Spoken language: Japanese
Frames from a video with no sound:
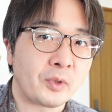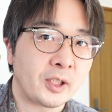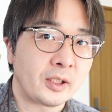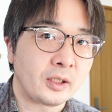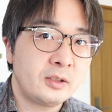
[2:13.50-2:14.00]

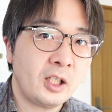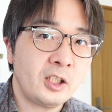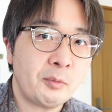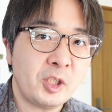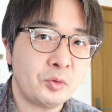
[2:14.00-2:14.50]
で、
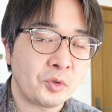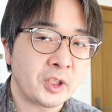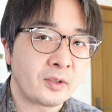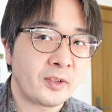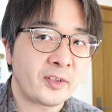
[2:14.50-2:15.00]
ダイナミックと
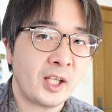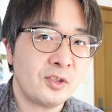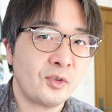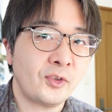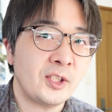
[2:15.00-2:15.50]
違って
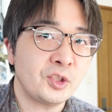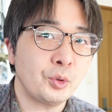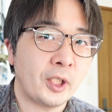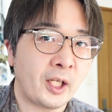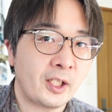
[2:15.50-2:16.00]
30センチ
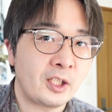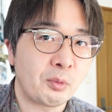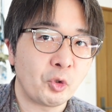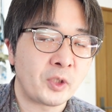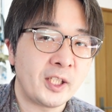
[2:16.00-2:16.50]
ぐらい離れ
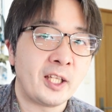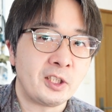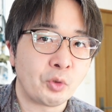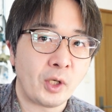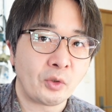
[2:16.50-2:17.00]
ても綺麗
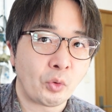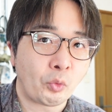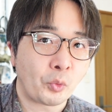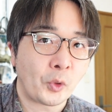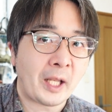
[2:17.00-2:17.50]
に撮れると
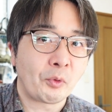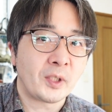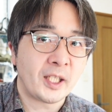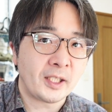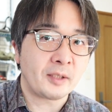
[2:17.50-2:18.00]
のことな
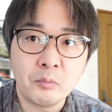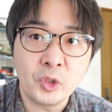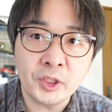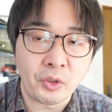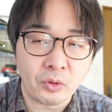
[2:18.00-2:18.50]
ので、
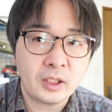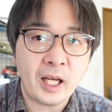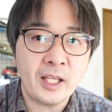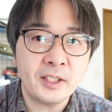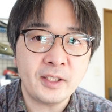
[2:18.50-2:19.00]
向きを
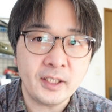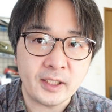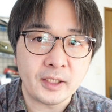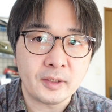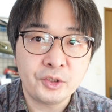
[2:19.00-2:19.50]
変え
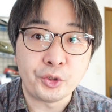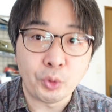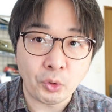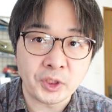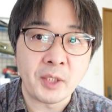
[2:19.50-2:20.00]
て収
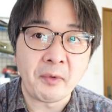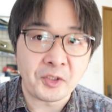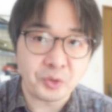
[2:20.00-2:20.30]
録してみましょ